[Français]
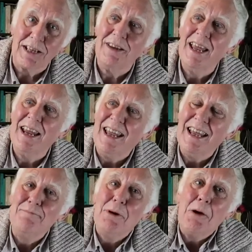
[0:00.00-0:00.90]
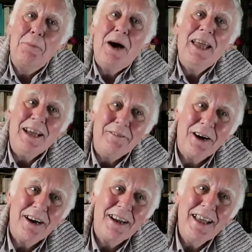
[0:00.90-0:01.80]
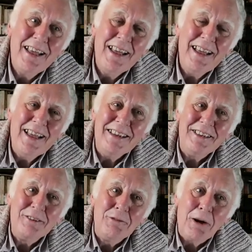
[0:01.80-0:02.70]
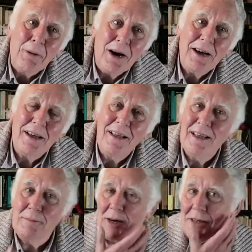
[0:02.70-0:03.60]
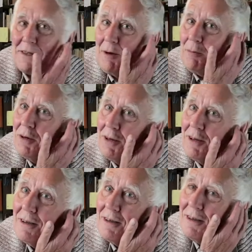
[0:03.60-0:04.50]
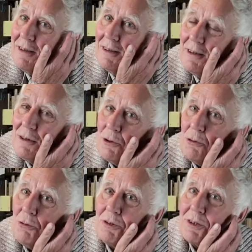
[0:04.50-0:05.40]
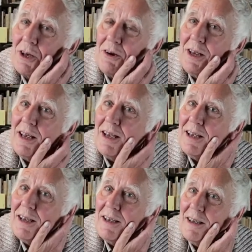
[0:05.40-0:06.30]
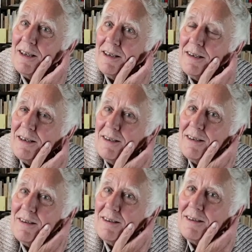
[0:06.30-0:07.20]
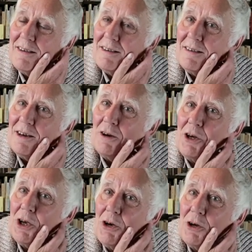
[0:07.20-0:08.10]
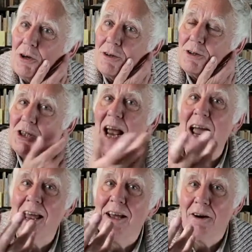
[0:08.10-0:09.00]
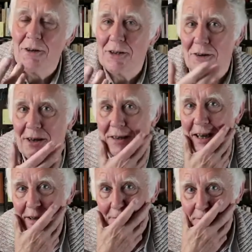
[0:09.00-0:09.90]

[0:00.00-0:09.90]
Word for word: Ça ne peut pas y avoir... Je ne vois pas, par exemple, euh, où serait euh, le lieu chien en tant que tel.